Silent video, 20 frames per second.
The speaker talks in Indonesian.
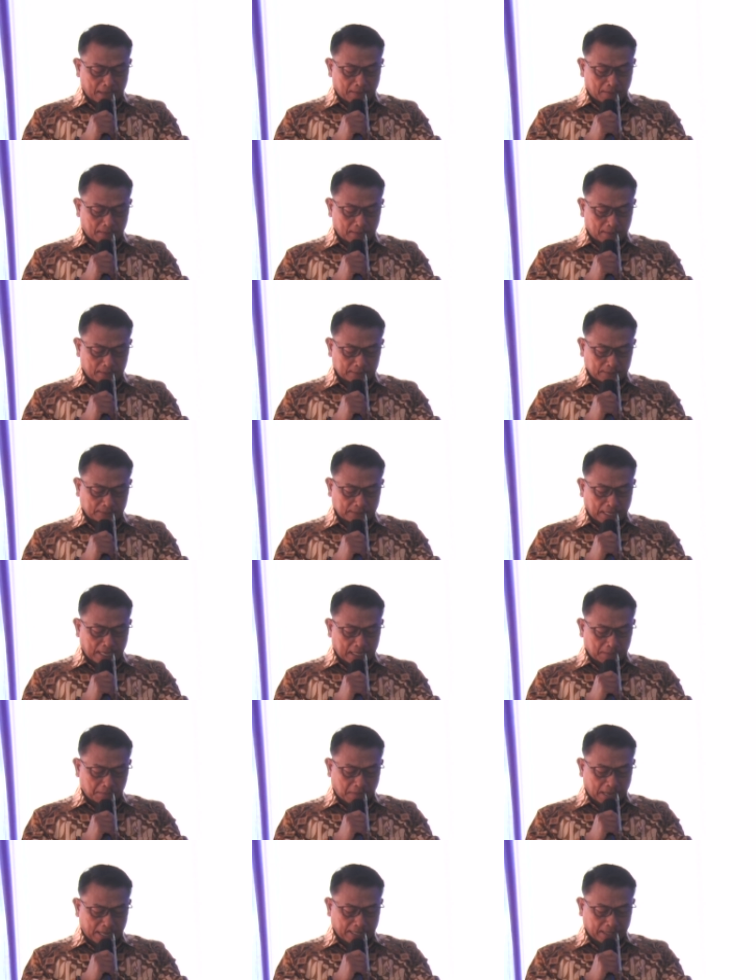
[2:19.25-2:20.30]
yang
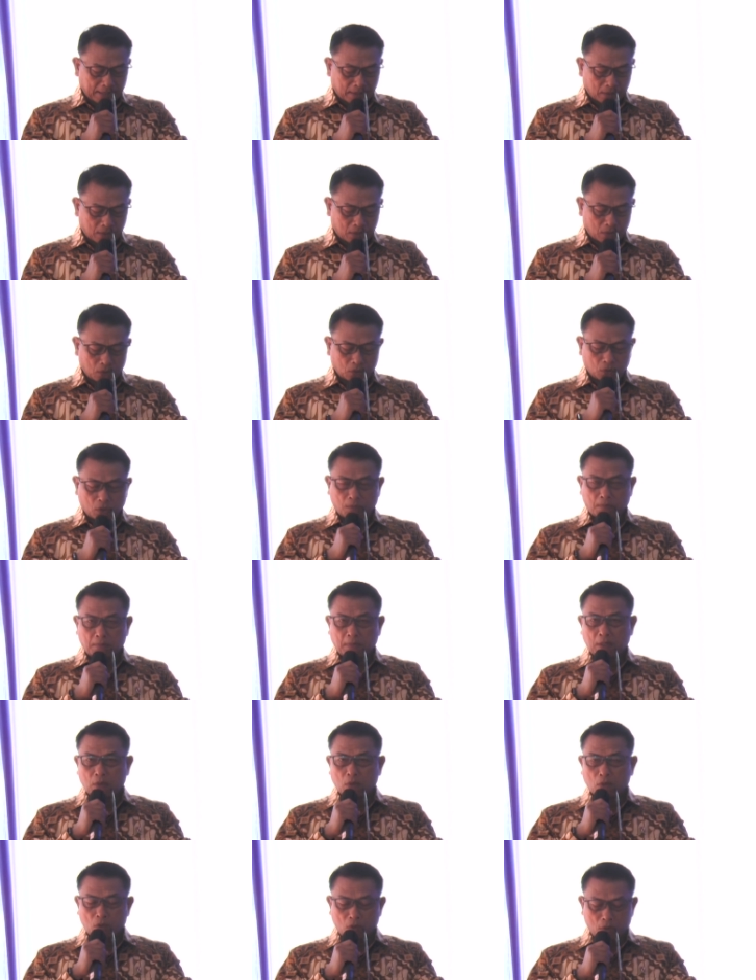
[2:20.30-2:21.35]
sangat baik
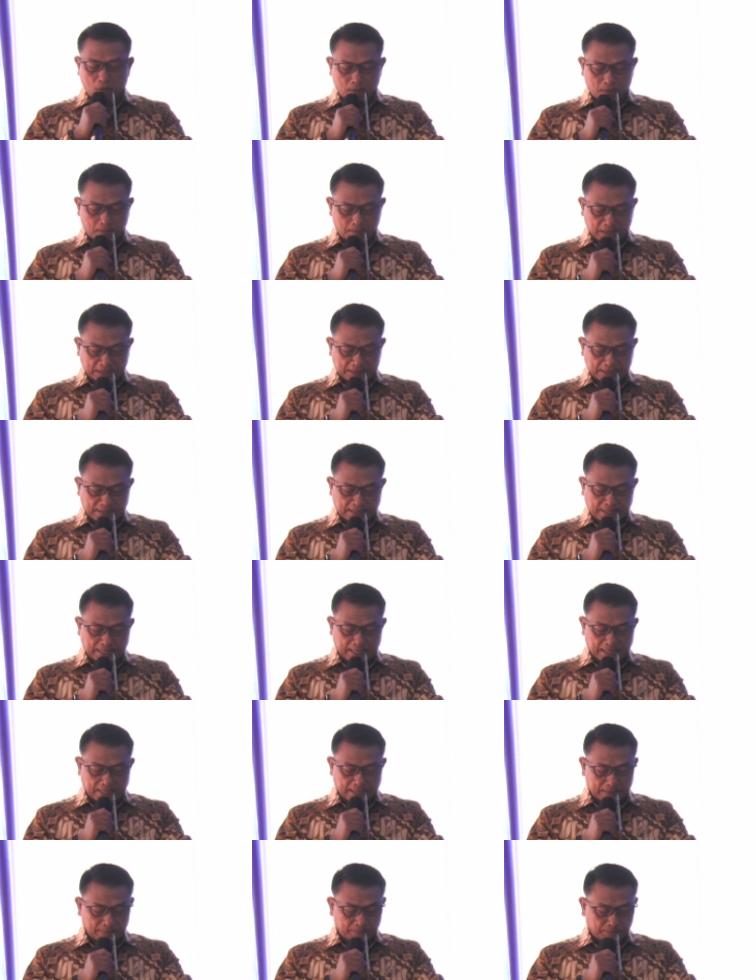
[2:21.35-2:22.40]
untuk mendukung misi
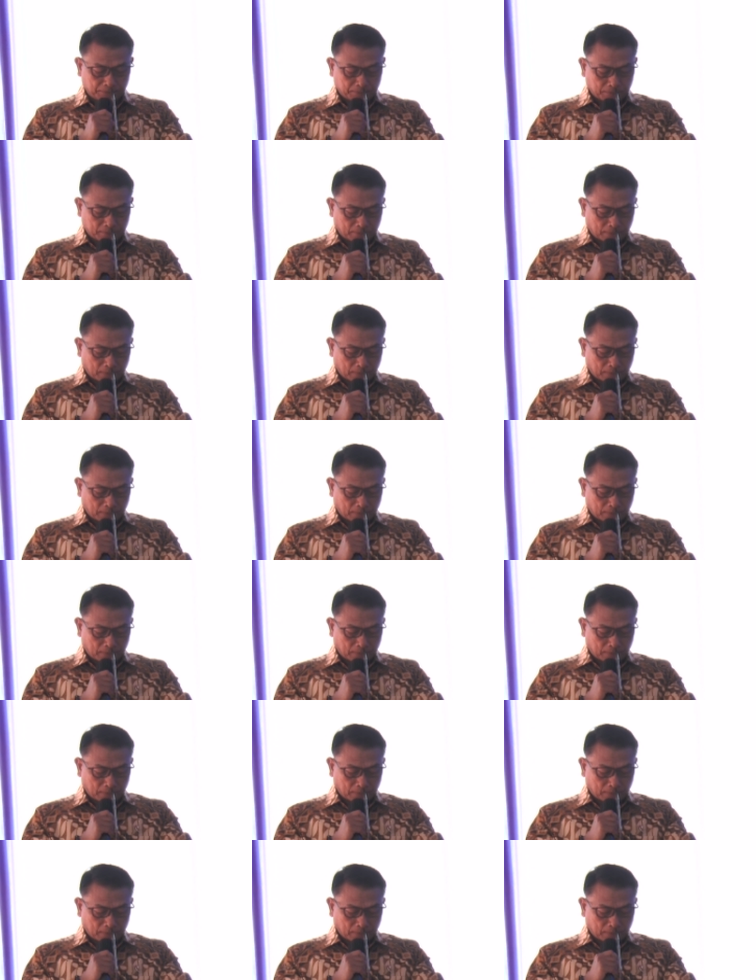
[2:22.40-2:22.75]
negara.